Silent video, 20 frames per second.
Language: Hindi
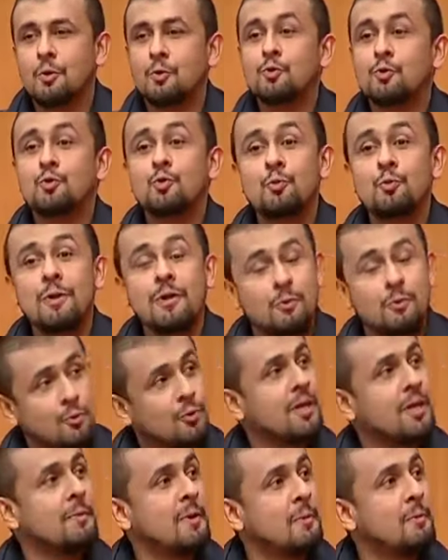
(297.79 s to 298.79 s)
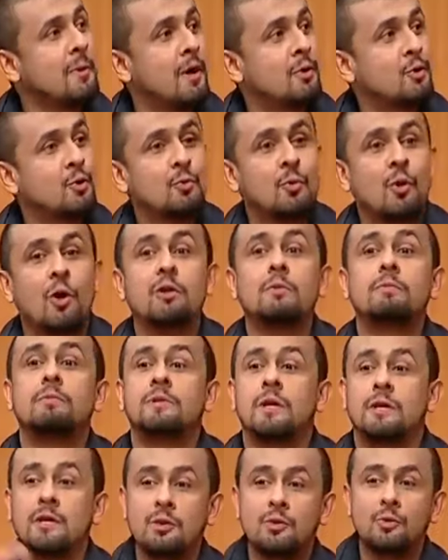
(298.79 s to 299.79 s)
उसको भी उनकी भी बात को बहुत
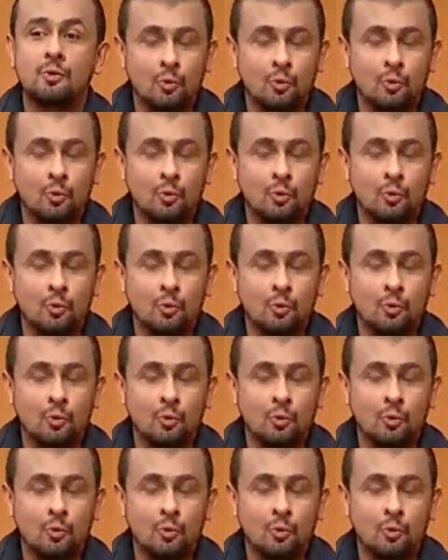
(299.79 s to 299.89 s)
ज्यादा